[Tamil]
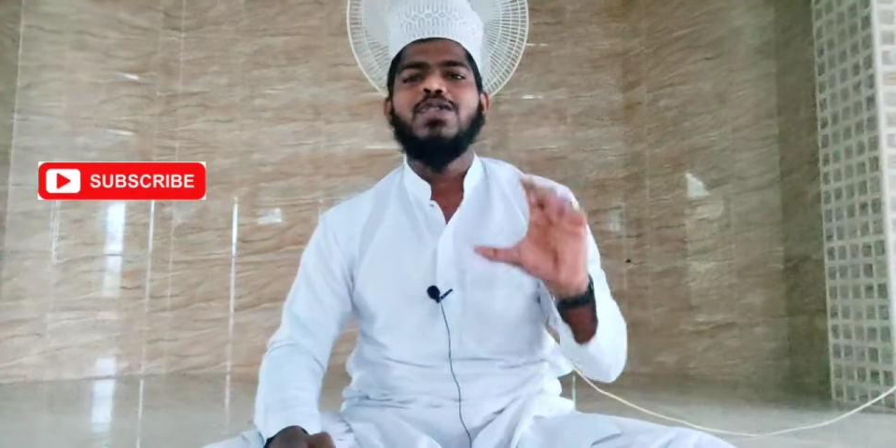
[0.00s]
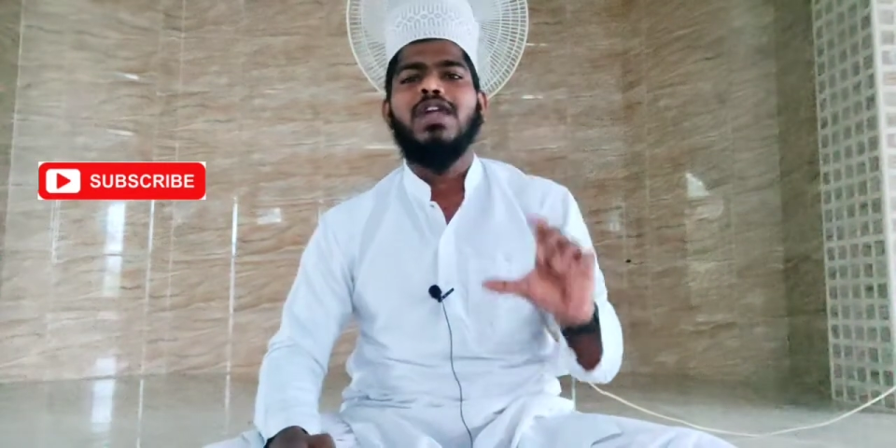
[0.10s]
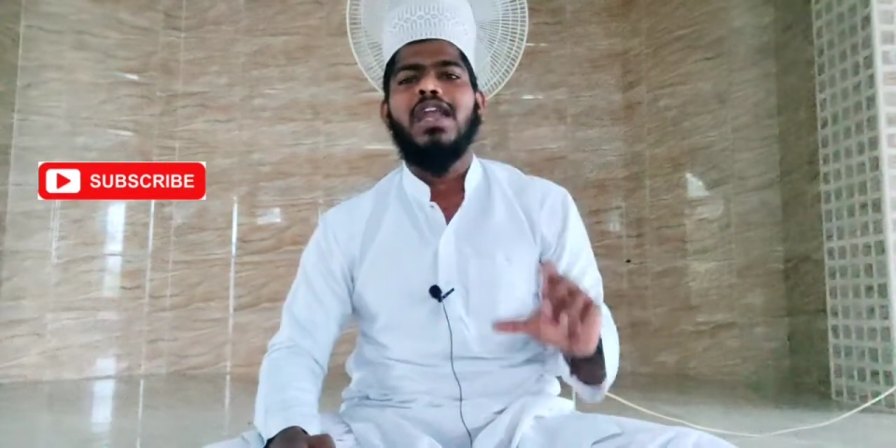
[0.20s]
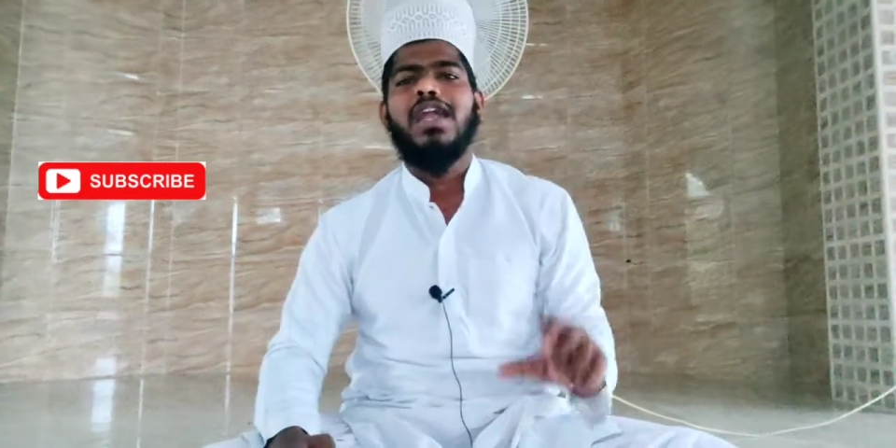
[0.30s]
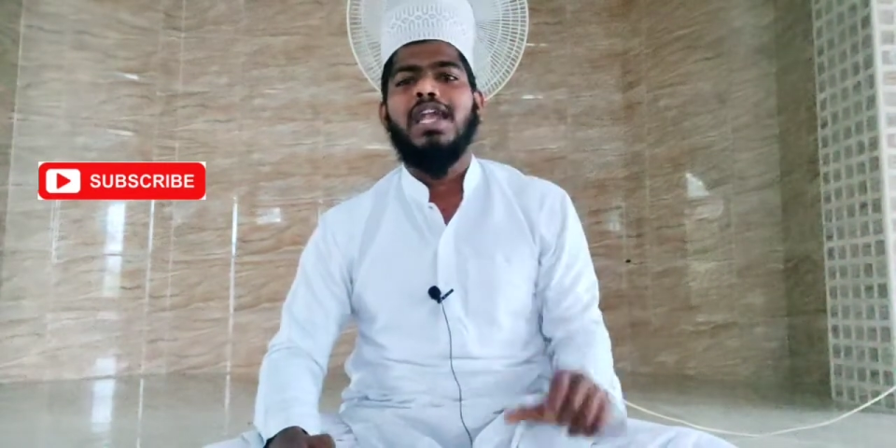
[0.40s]

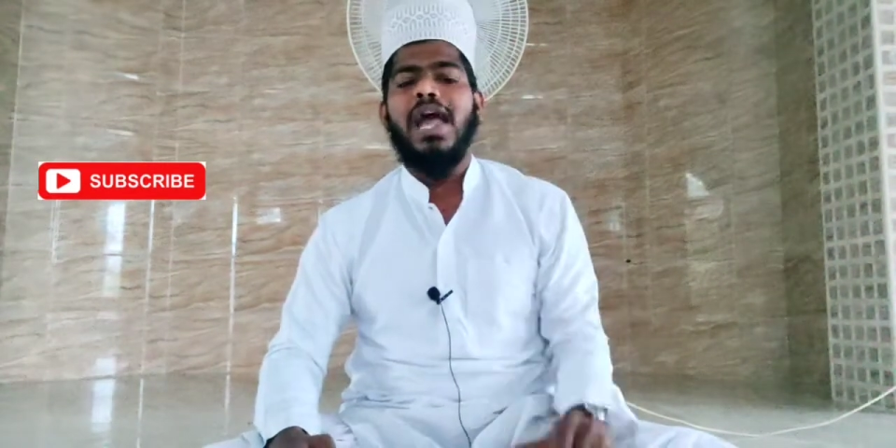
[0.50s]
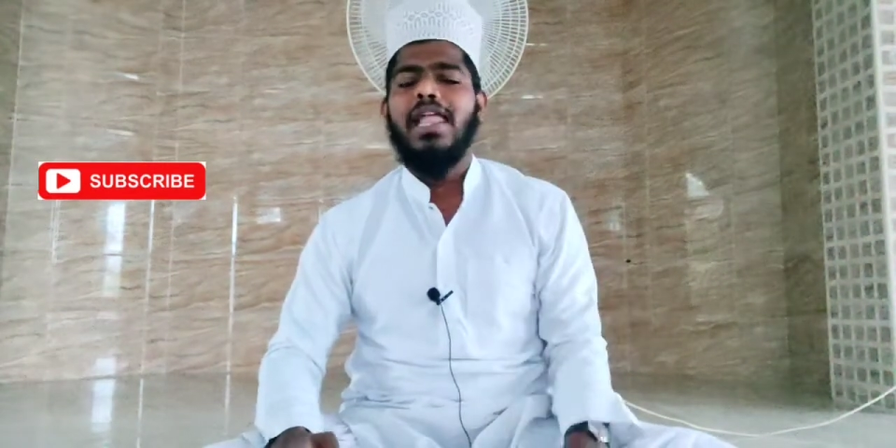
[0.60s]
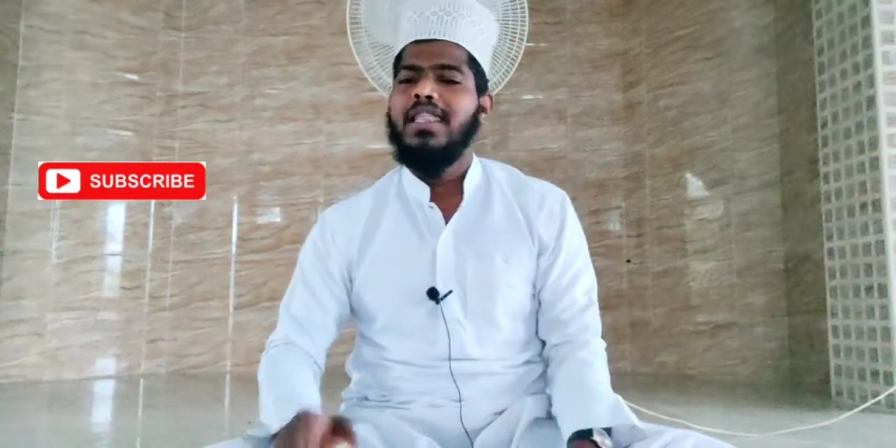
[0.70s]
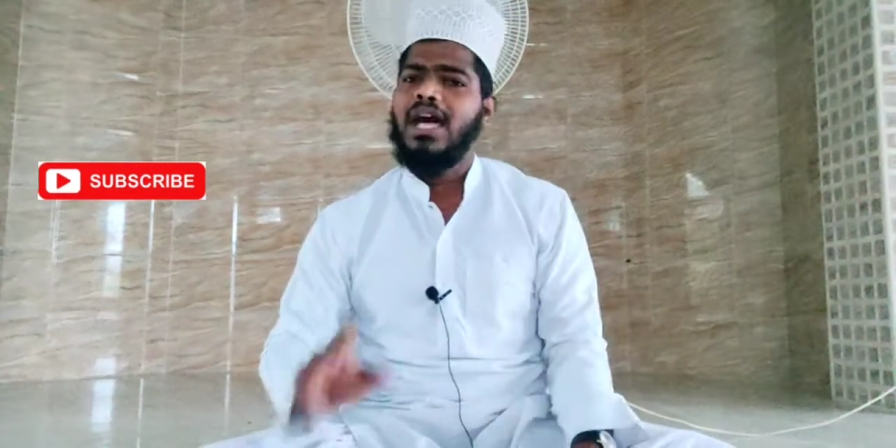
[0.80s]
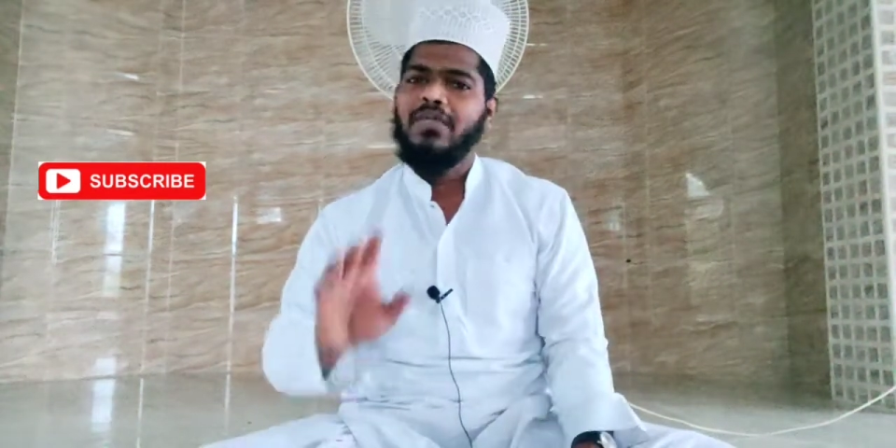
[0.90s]
சொன்னார்கள்
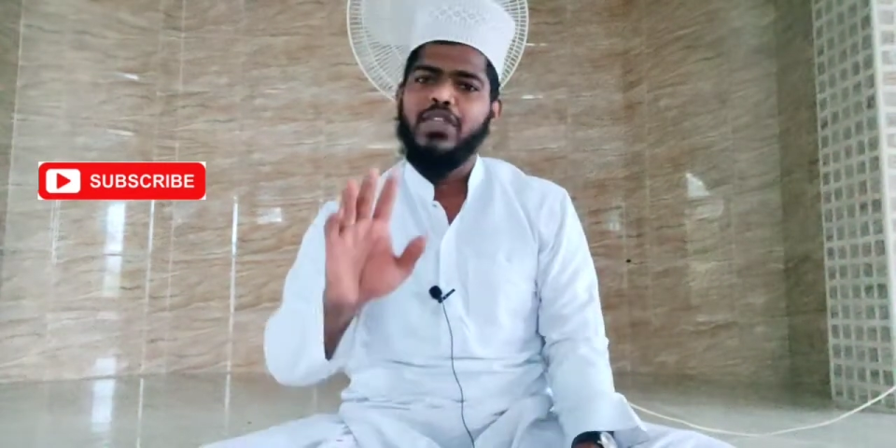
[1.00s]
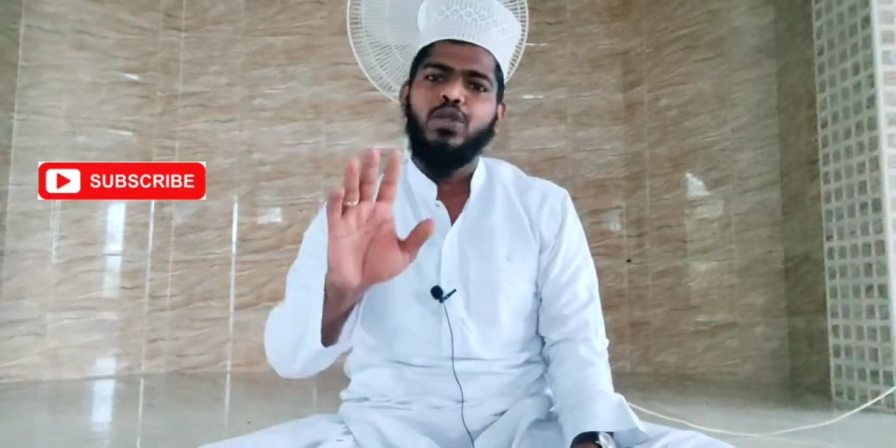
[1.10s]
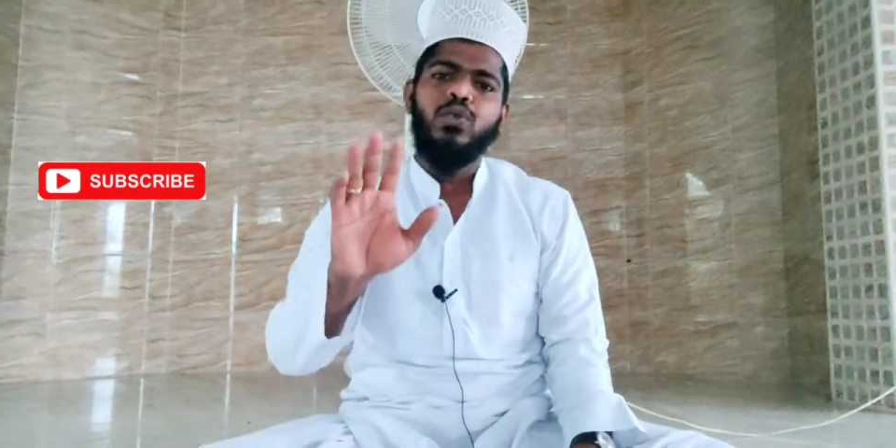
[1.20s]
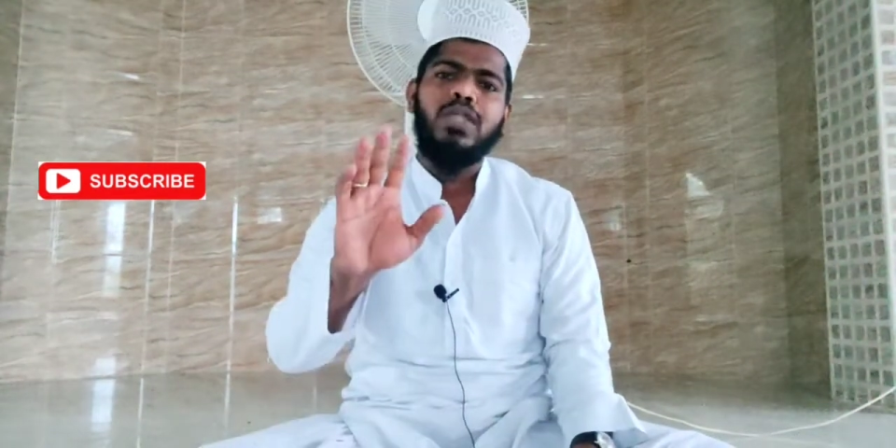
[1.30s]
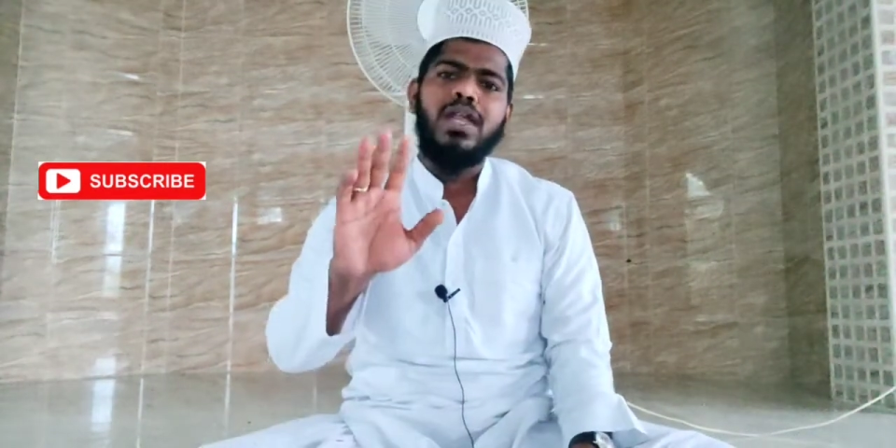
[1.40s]
அல்லாஹின்
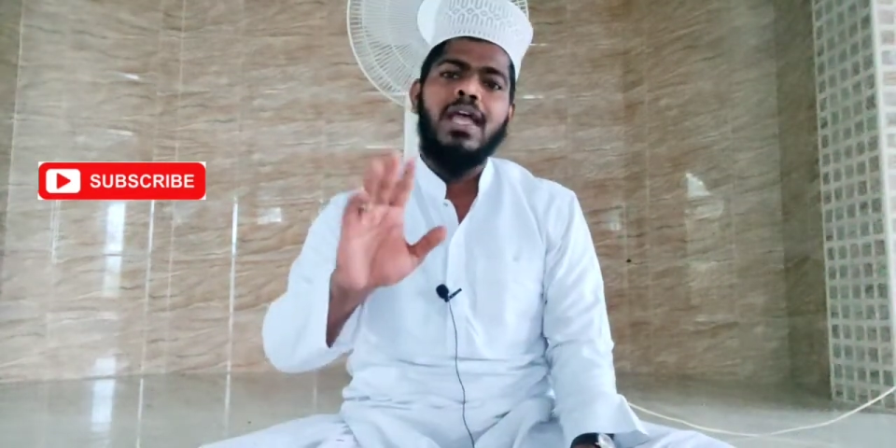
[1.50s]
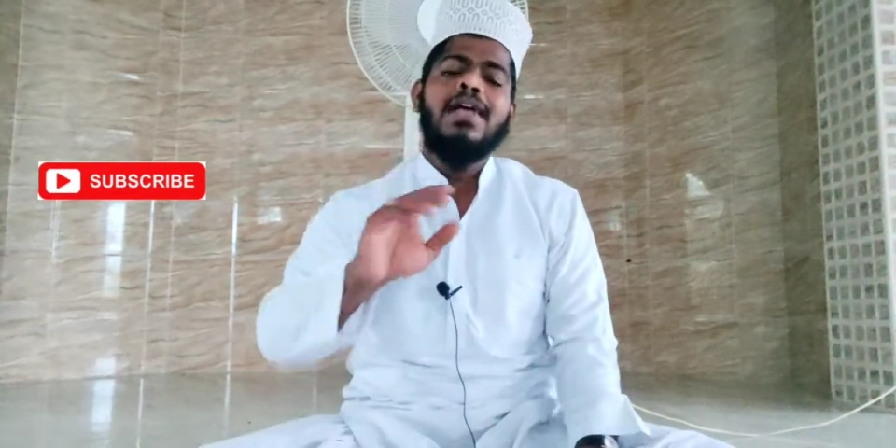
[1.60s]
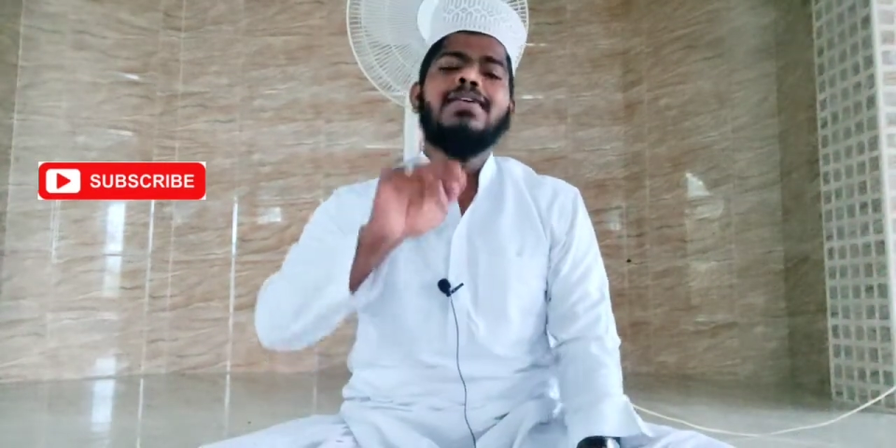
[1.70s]
தூதர்